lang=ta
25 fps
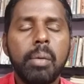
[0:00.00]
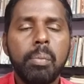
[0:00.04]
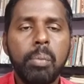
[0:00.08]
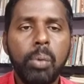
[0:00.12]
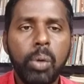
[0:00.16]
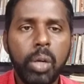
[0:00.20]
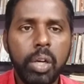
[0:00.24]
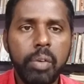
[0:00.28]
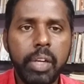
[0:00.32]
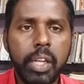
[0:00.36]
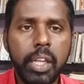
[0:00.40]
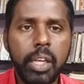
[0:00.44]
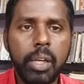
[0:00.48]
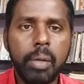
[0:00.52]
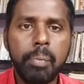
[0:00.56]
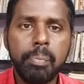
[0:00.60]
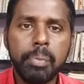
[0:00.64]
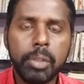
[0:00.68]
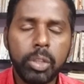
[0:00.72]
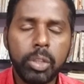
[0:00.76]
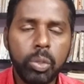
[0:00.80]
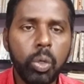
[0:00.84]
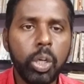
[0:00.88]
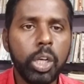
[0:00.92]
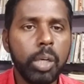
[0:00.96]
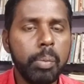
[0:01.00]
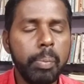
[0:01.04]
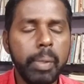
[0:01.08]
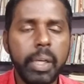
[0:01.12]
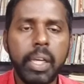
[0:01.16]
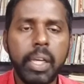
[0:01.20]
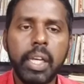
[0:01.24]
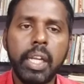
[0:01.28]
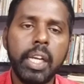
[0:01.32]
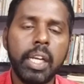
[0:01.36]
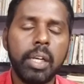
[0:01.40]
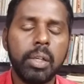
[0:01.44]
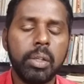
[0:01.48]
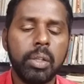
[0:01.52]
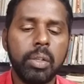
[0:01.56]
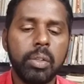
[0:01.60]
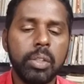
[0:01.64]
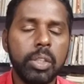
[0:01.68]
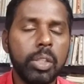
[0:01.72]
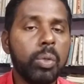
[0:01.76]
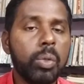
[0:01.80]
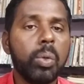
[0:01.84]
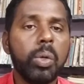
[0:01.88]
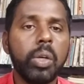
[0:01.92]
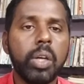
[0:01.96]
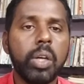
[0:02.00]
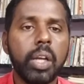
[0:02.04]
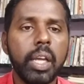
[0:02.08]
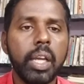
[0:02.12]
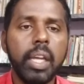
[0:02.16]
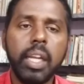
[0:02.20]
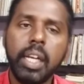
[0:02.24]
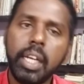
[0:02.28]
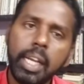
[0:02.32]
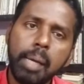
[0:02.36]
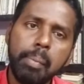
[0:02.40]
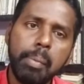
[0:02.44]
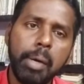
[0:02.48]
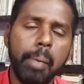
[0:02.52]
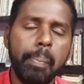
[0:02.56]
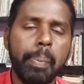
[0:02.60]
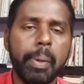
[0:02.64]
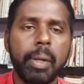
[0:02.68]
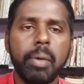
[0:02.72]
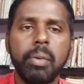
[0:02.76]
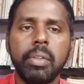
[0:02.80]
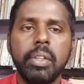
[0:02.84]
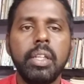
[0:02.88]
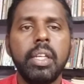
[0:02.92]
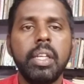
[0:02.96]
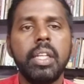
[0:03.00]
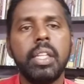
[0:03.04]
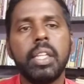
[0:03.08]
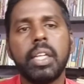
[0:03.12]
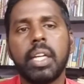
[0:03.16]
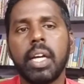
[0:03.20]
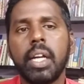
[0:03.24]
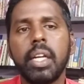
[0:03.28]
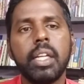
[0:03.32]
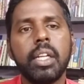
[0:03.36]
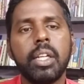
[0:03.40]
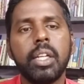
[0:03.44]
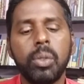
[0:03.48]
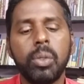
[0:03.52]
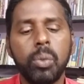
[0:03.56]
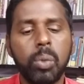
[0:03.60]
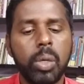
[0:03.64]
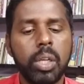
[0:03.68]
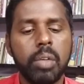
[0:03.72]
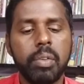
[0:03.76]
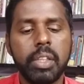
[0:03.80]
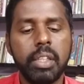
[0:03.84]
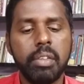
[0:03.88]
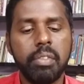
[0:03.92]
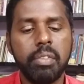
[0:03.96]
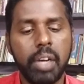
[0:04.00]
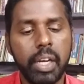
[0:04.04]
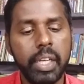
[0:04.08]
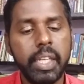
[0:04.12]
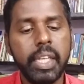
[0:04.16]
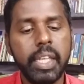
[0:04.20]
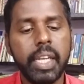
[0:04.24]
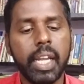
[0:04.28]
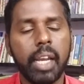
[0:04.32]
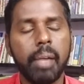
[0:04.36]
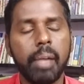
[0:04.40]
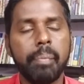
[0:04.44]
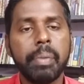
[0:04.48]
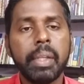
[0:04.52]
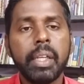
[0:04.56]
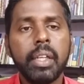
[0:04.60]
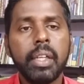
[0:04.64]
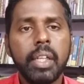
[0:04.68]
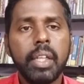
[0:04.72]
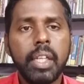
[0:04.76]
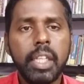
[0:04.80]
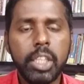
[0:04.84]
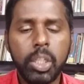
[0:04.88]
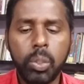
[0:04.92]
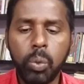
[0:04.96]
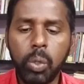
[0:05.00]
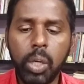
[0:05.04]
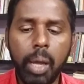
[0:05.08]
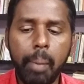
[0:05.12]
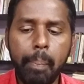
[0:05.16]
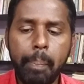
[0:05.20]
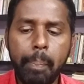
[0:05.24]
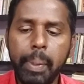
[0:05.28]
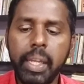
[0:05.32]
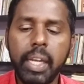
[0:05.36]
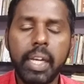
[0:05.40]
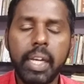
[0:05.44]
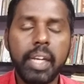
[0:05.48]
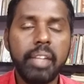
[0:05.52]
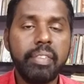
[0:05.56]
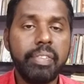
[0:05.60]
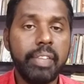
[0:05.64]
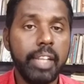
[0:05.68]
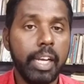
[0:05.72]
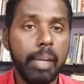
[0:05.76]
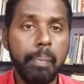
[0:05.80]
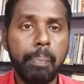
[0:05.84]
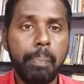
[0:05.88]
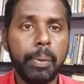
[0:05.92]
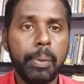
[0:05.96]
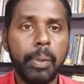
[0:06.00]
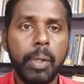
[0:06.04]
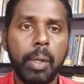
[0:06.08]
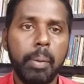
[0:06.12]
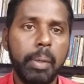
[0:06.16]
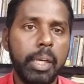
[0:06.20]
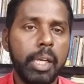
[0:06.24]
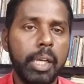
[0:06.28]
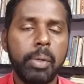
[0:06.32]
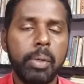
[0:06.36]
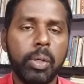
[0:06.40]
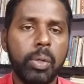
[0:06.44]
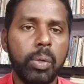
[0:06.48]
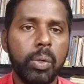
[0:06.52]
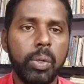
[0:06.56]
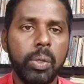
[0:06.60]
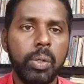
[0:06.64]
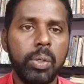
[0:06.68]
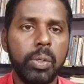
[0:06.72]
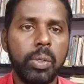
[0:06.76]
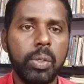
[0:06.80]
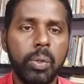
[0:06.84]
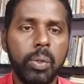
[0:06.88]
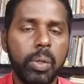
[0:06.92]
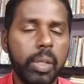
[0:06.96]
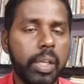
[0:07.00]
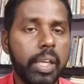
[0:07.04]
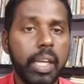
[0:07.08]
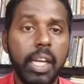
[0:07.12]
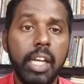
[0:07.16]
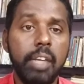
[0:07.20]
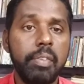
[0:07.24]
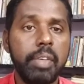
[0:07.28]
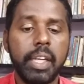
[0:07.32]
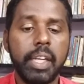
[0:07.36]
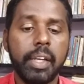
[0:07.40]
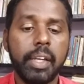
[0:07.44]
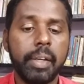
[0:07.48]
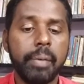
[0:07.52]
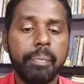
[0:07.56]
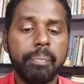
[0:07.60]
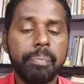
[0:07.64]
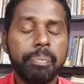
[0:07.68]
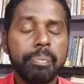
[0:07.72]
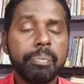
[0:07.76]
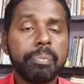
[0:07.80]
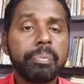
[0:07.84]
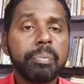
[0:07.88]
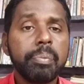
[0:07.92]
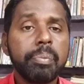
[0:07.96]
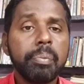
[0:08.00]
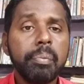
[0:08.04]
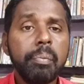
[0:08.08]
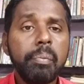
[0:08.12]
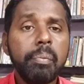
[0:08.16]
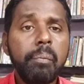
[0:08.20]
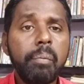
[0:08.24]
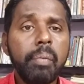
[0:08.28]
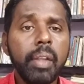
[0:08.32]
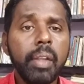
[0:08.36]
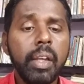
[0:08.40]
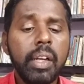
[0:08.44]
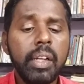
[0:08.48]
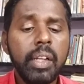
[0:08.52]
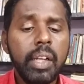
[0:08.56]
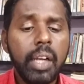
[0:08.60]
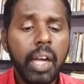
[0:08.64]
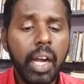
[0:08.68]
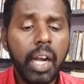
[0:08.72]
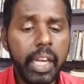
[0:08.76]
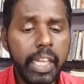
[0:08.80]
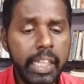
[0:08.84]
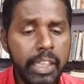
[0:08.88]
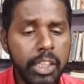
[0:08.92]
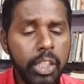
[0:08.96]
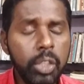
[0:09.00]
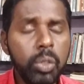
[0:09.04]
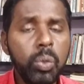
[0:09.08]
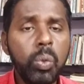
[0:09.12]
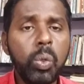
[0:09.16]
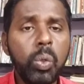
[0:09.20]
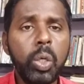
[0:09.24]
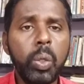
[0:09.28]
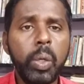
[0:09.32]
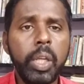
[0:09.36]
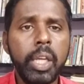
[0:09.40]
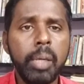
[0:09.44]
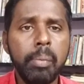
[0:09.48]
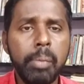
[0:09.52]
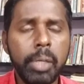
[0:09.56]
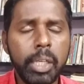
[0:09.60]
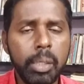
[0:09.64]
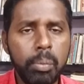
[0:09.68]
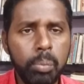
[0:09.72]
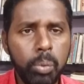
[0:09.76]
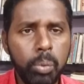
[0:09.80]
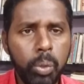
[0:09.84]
முகவரியும் தொடர்பு எண்ணை நான் வந்து கொடுக்குறேன் நம்ம அப்புறம் வந்து இதுக்கான நூலை வந்து வாங்கிக்கலாம் இந்த நூல் அப்படி என்ன சிறப்பு அப்படின்னு நமக்கு ஒரு ஒரு கேள்வி இருக்கு இந்த நூலுடைய மிக